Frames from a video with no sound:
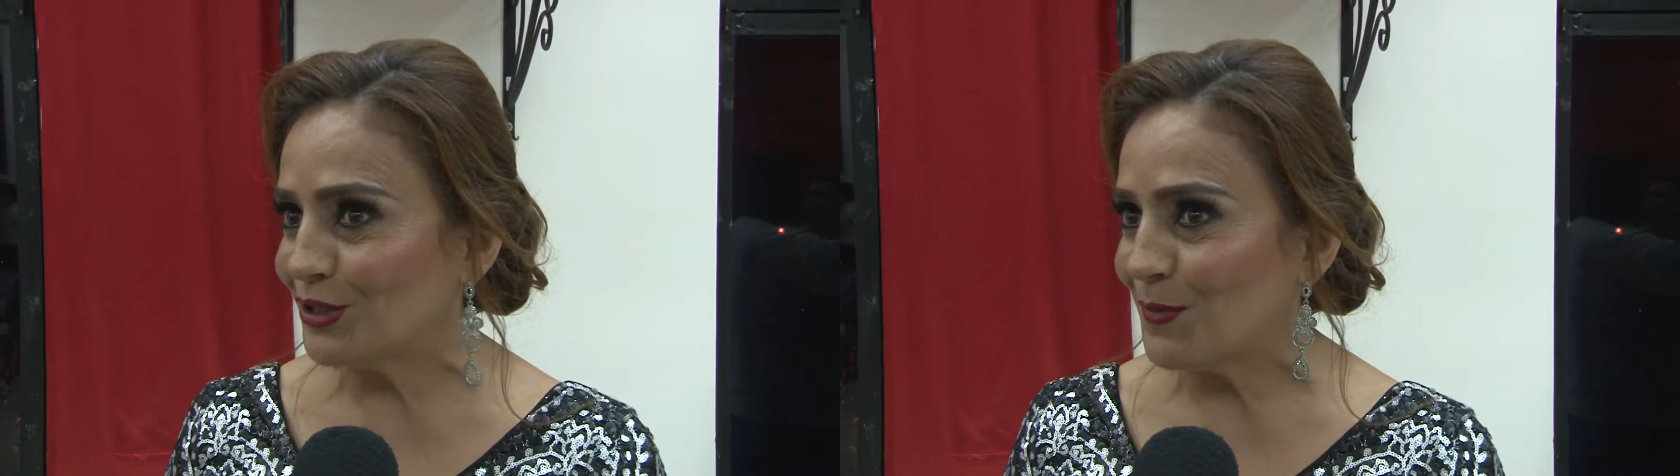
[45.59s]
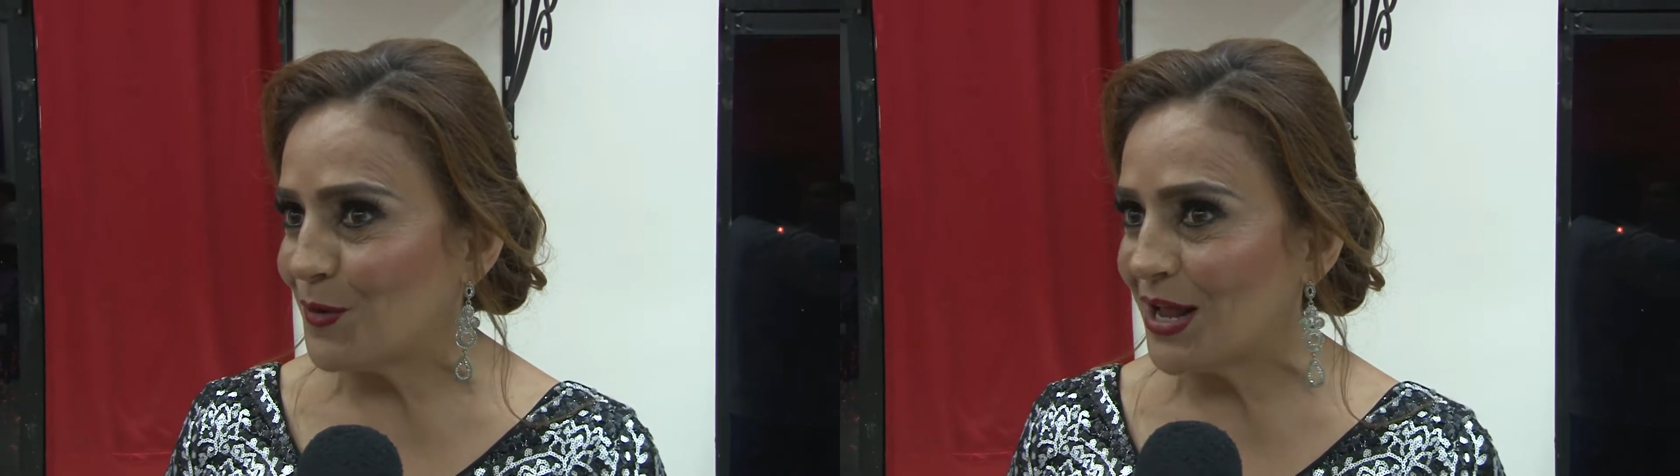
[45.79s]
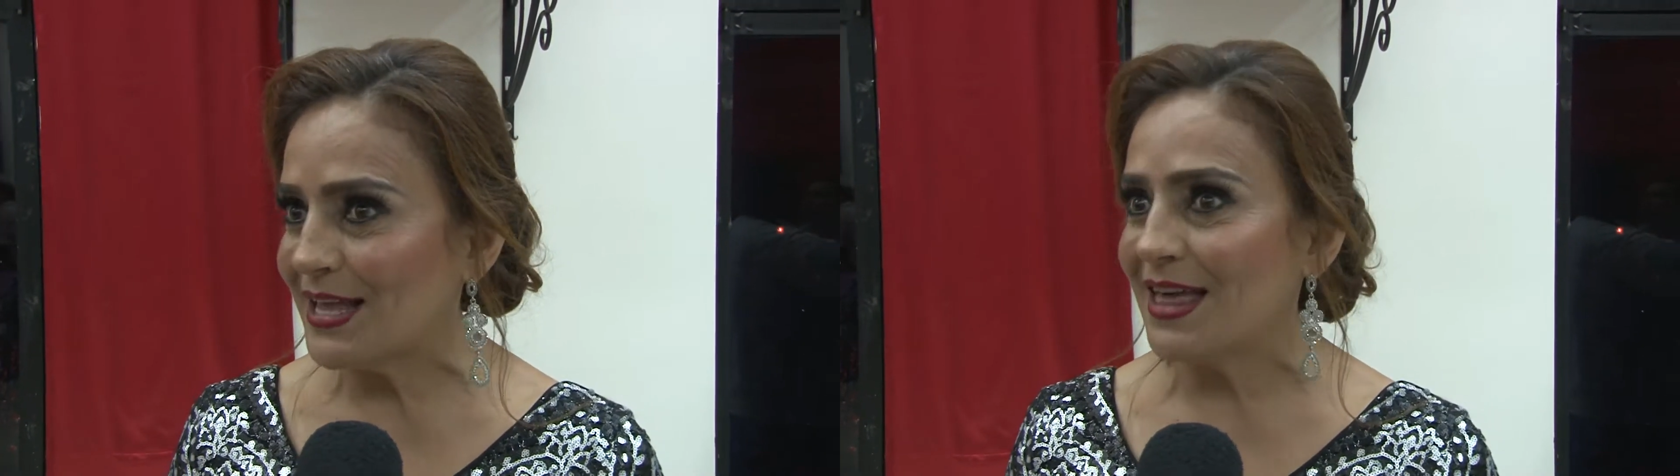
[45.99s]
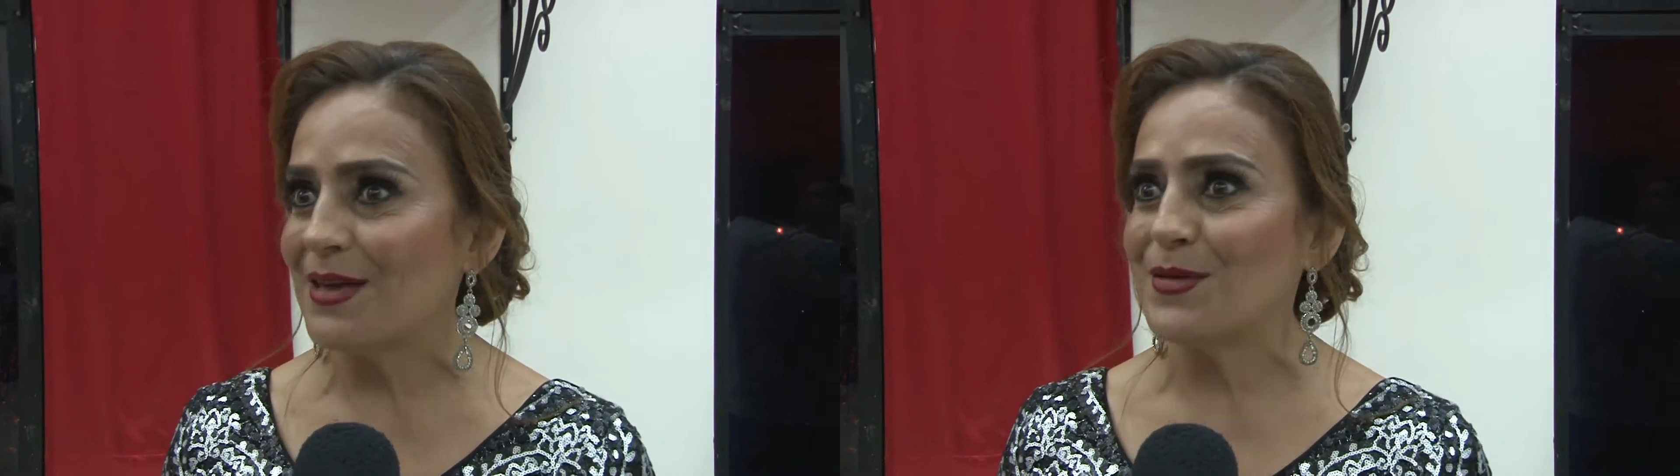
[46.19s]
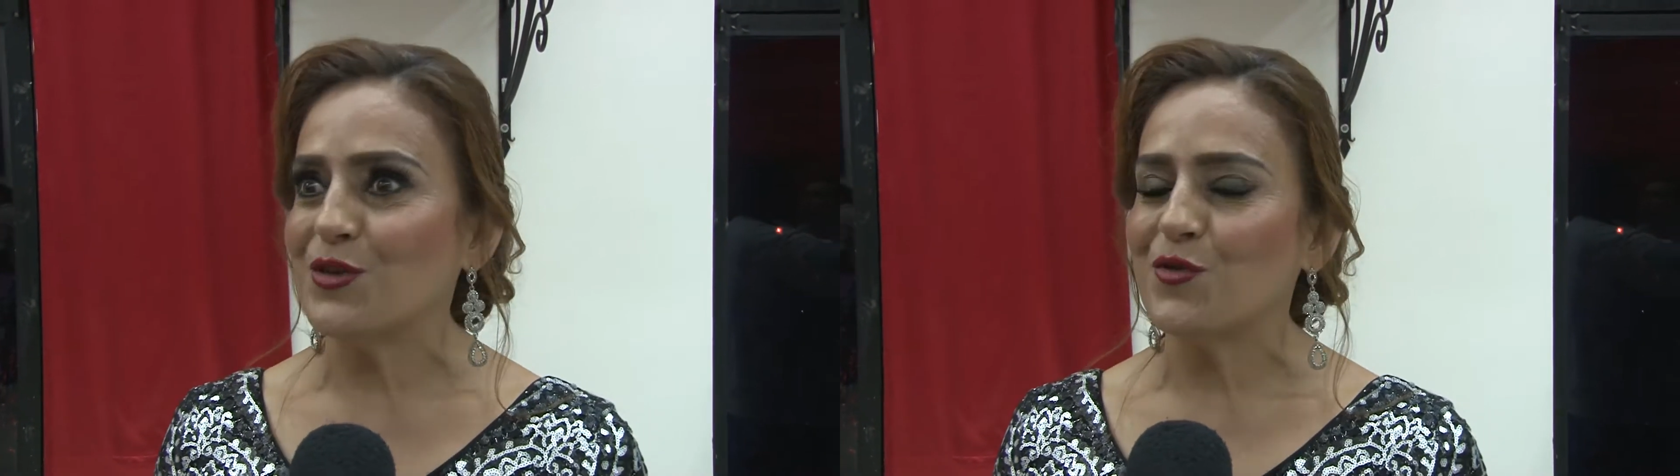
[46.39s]
de por allá
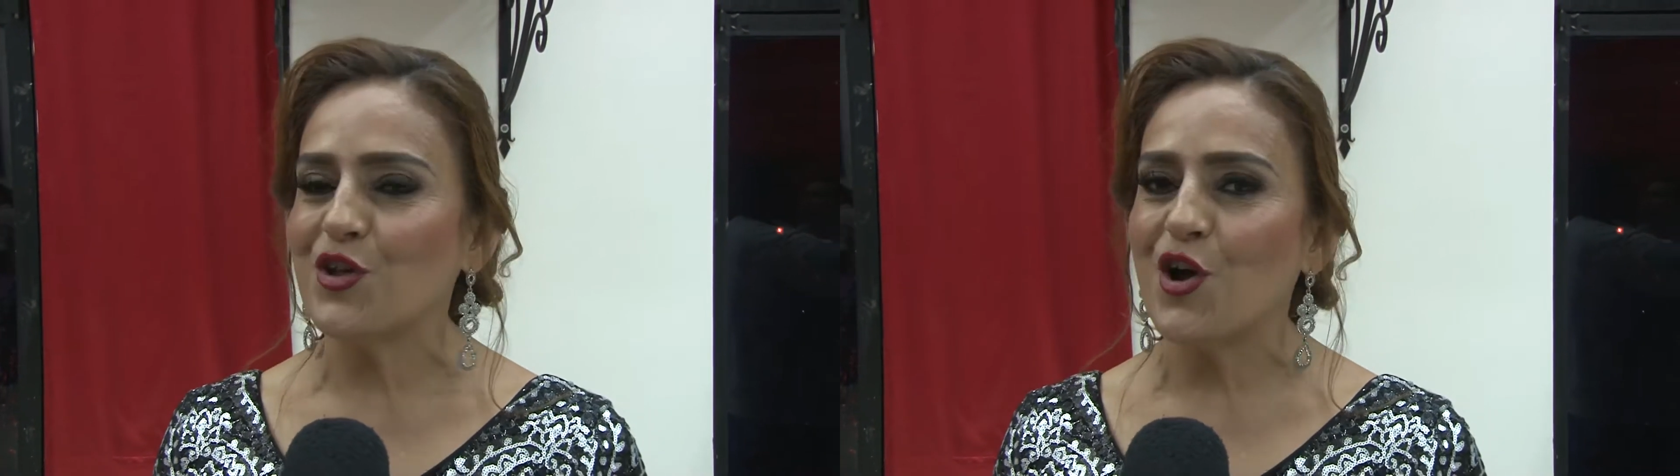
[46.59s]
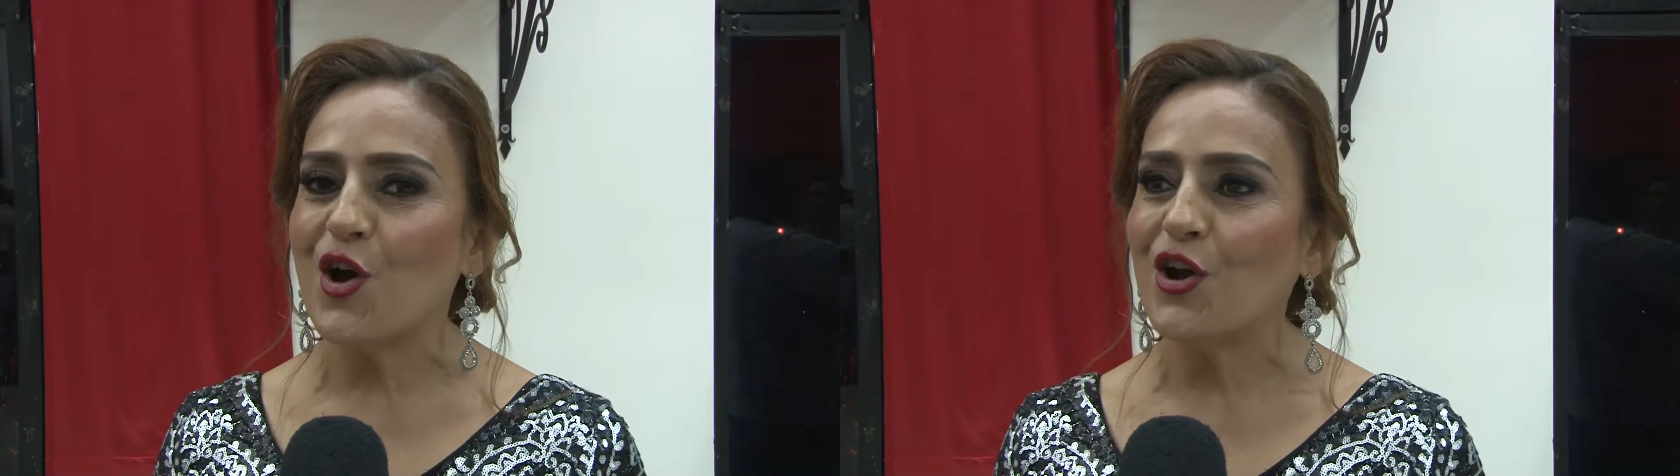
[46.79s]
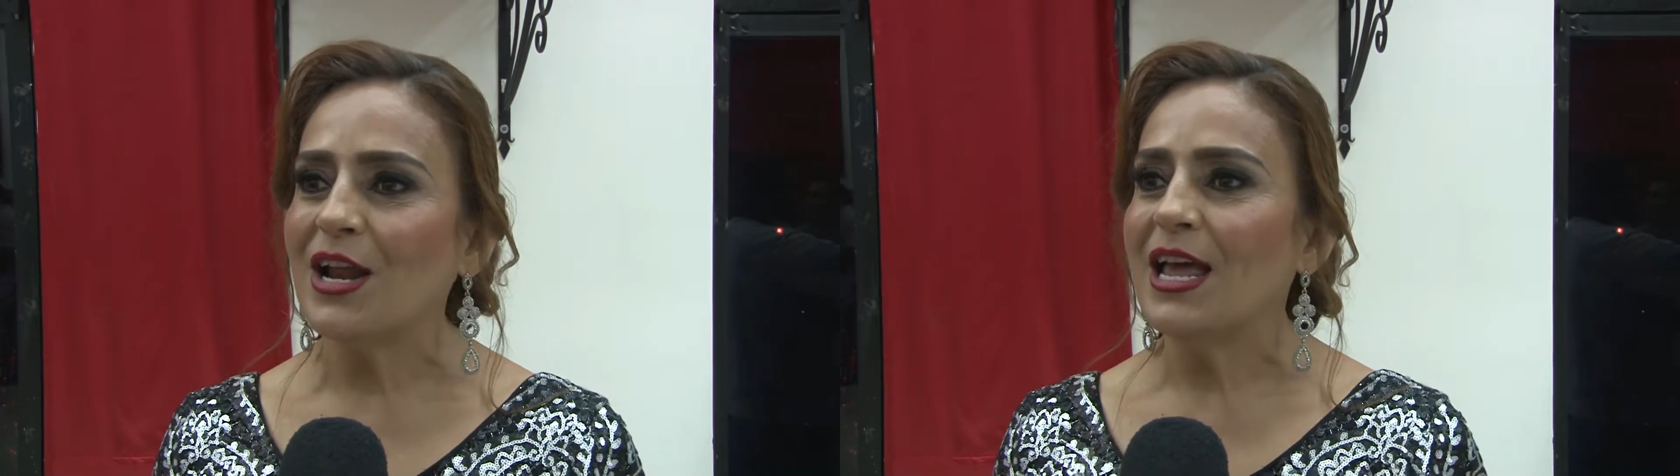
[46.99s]
de Villunión,